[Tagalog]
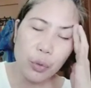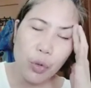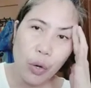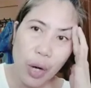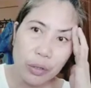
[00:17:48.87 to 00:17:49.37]

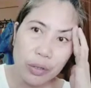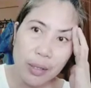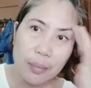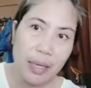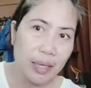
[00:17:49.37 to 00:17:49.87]
go out
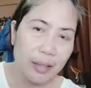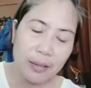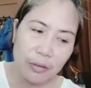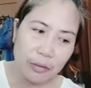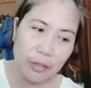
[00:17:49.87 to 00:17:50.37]
naman
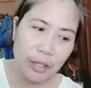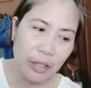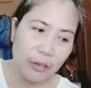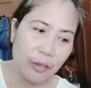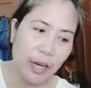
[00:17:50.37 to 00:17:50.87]
for,
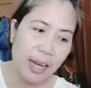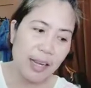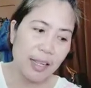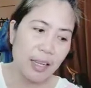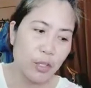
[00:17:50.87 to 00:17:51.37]
for anything.